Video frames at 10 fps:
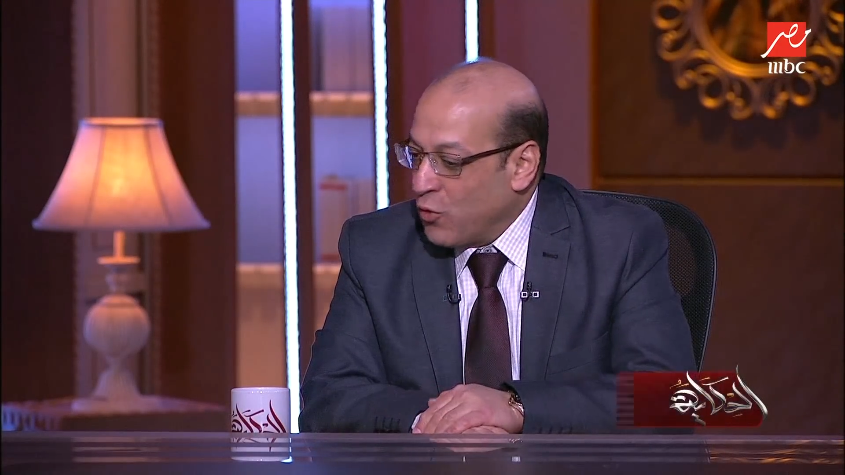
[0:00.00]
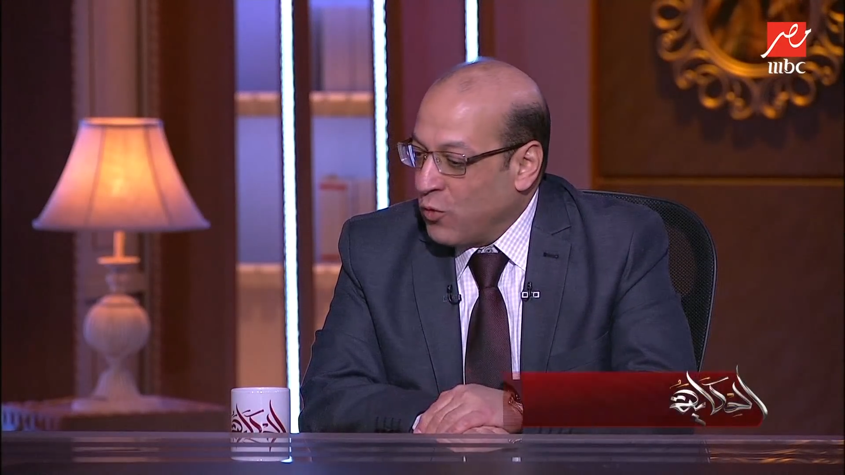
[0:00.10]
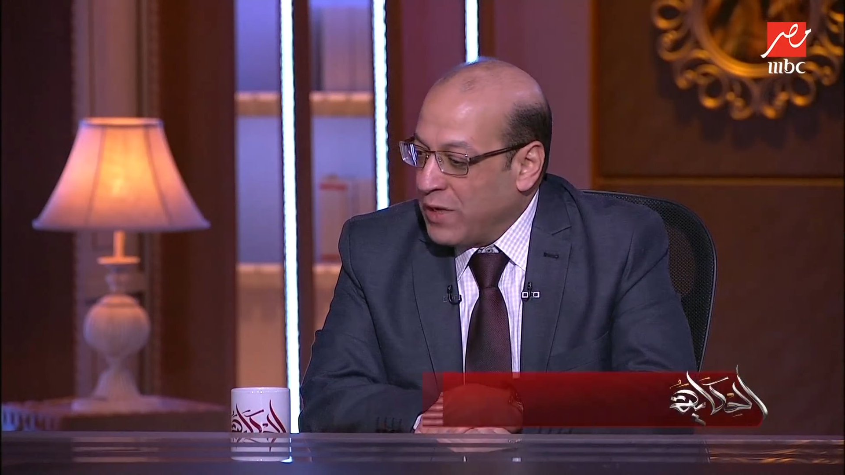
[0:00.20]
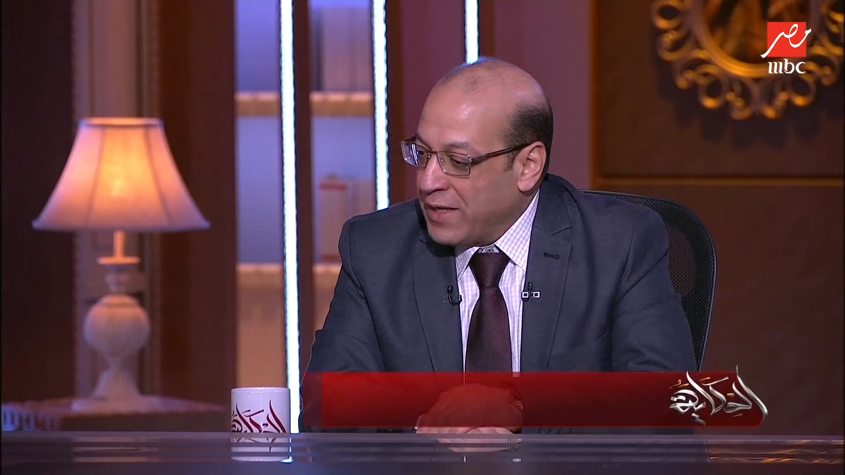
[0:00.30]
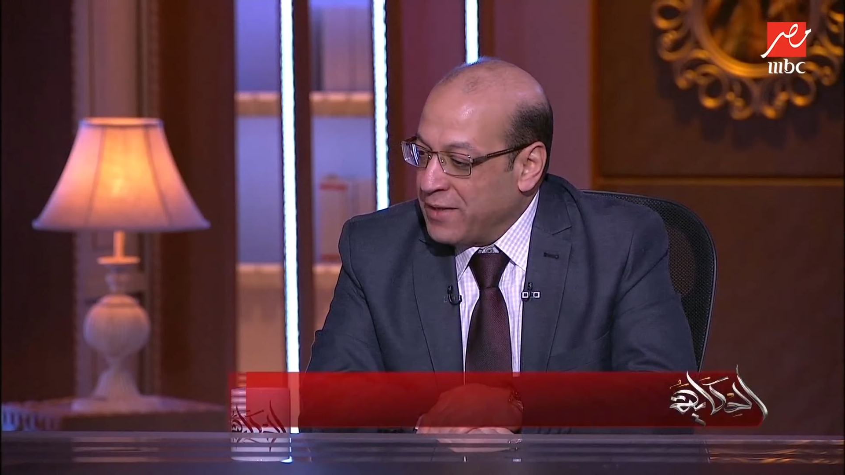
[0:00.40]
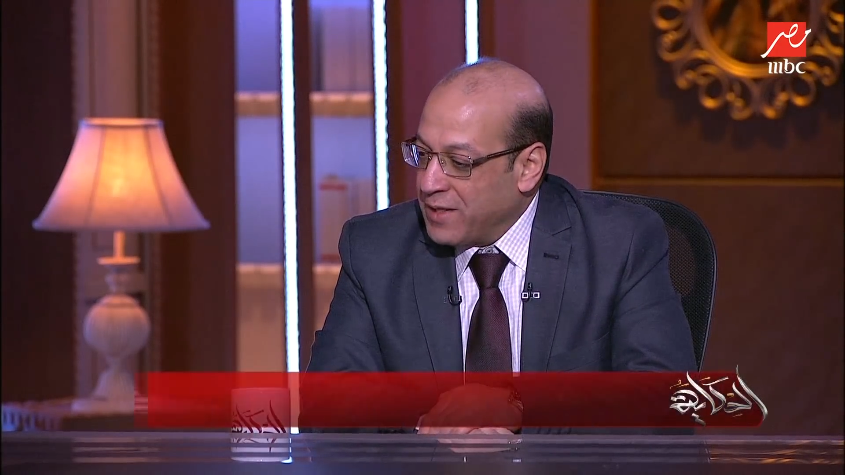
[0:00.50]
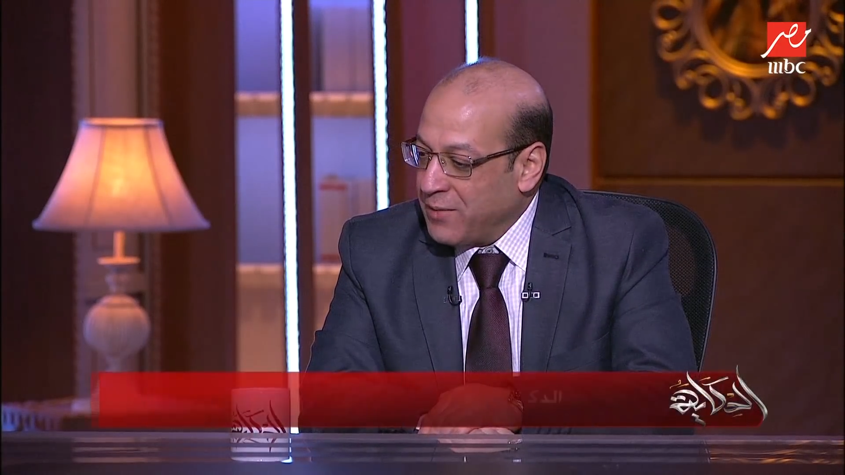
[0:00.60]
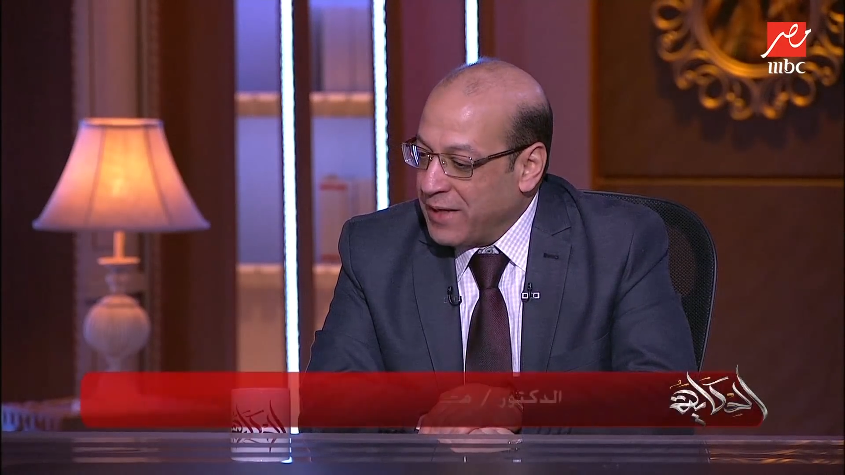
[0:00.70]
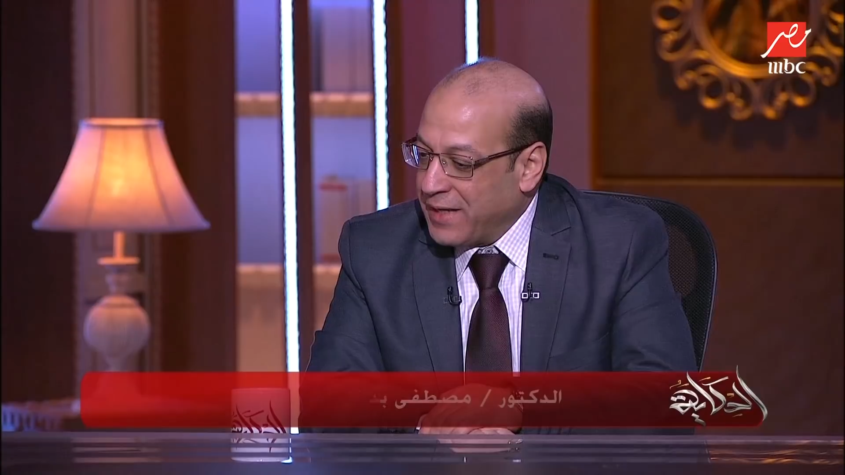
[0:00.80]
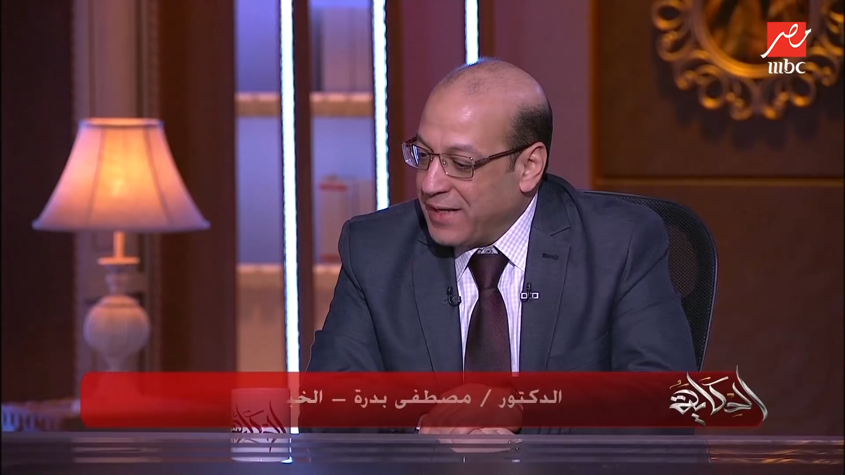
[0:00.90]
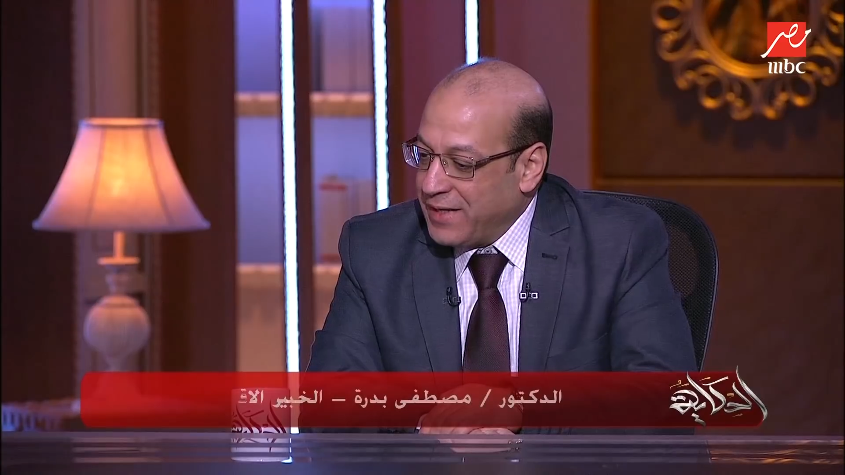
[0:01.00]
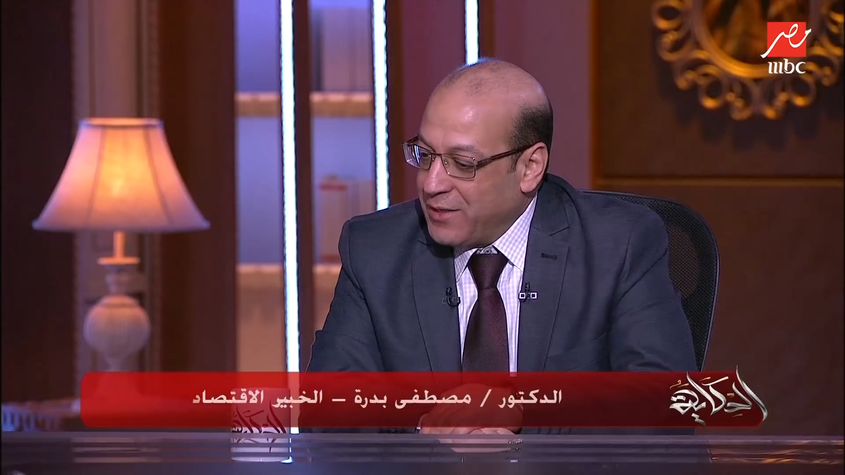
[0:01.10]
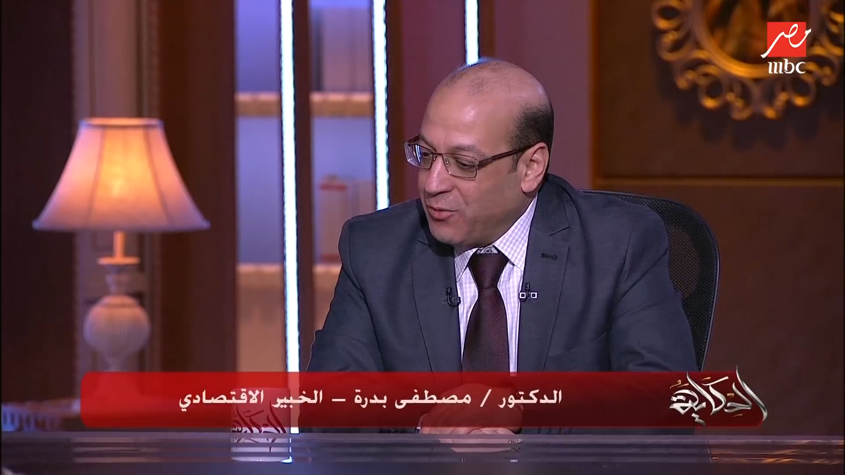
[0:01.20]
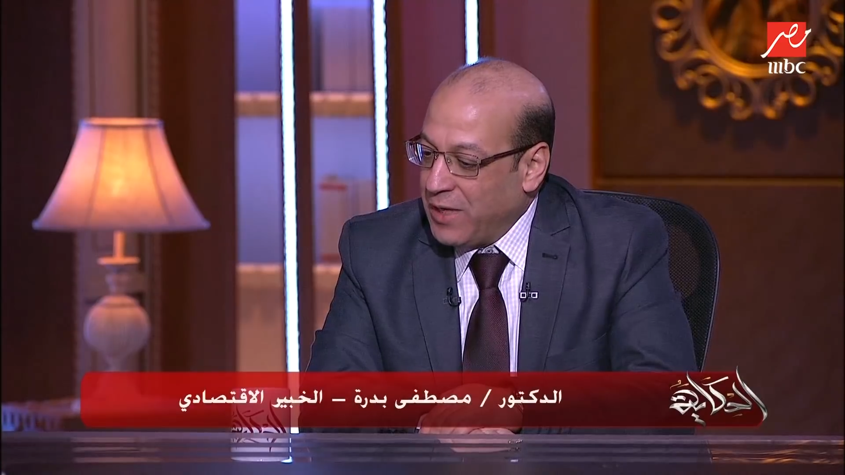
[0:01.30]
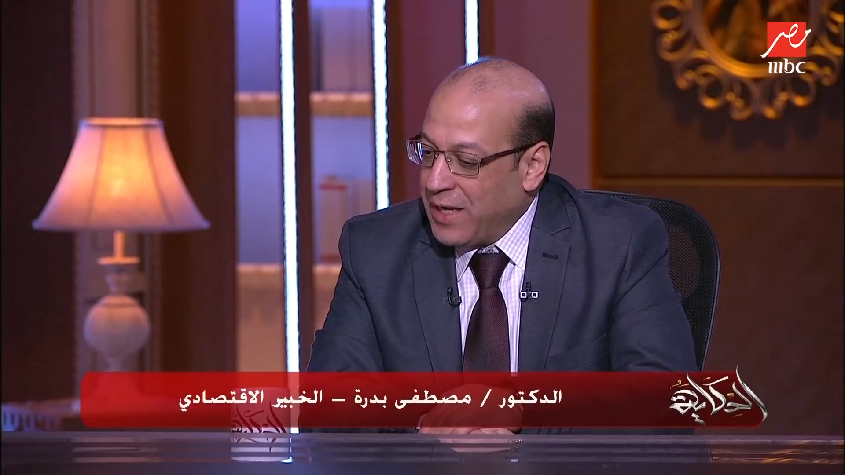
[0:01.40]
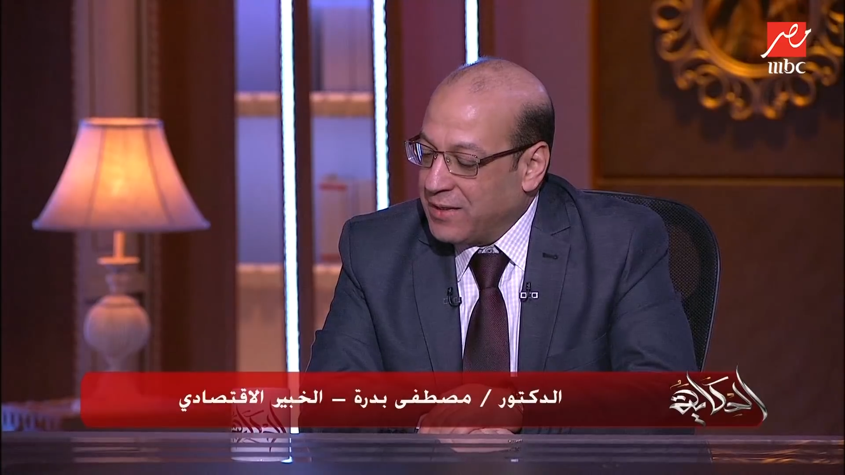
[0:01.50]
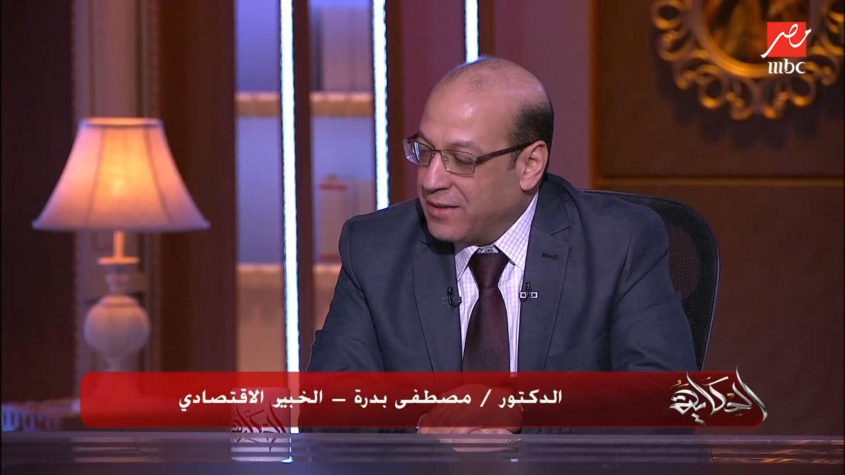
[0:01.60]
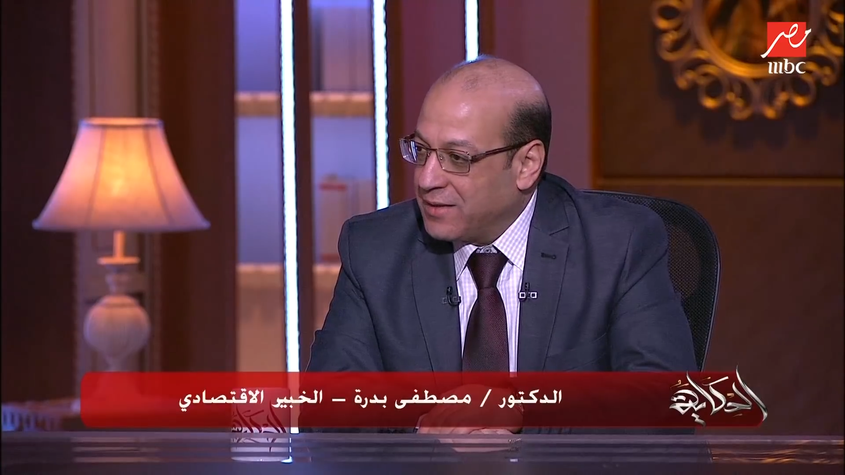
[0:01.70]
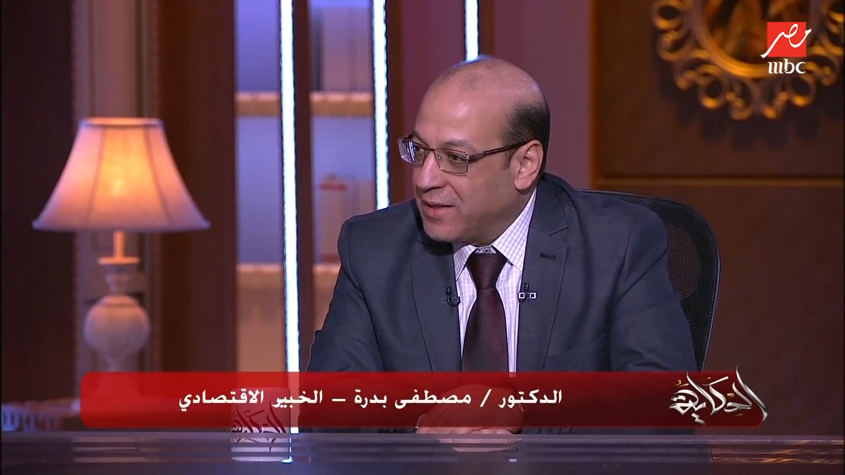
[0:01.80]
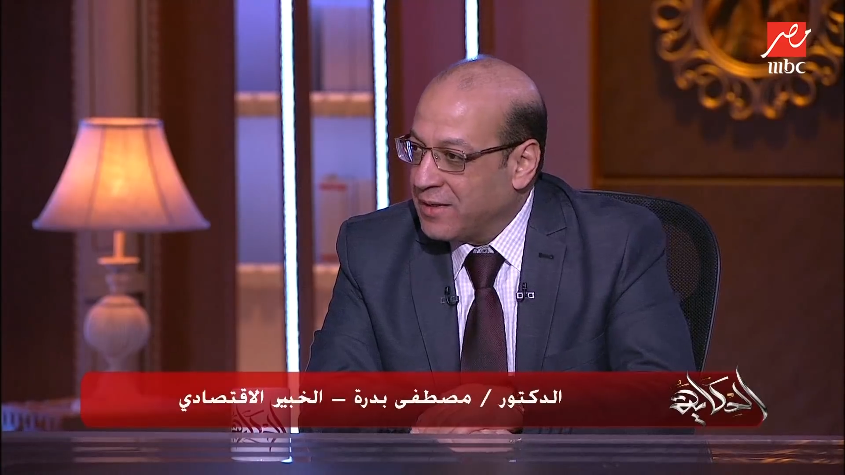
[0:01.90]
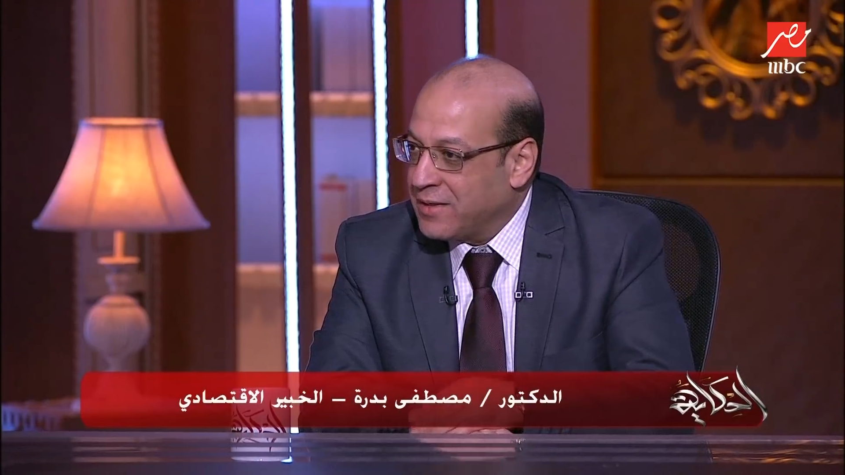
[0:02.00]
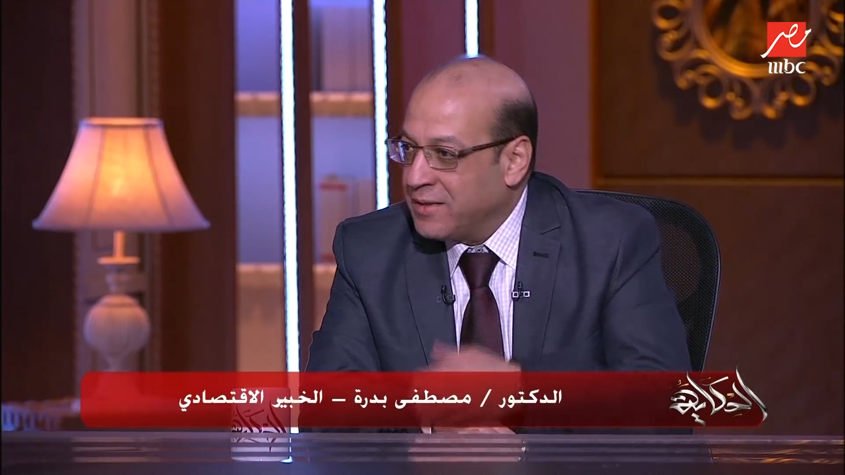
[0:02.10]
ولكن طبعا خليني اقول لحضرتك